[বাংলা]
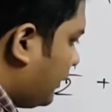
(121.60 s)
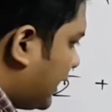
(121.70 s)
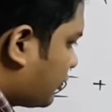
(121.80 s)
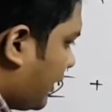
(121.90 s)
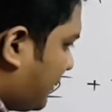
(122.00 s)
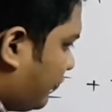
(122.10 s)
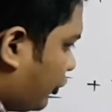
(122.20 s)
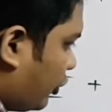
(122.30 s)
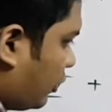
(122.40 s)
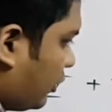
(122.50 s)
প্লাস ওয়ান বাই
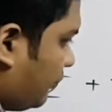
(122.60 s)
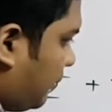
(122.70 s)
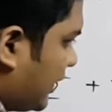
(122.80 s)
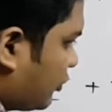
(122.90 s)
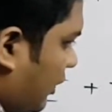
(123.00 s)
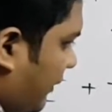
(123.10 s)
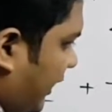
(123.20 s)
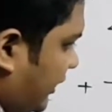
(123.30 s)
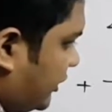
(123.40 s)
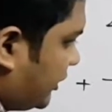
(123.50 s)
ফোর প্লাস ওয়ান বাই
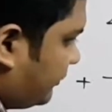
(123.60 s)
এইট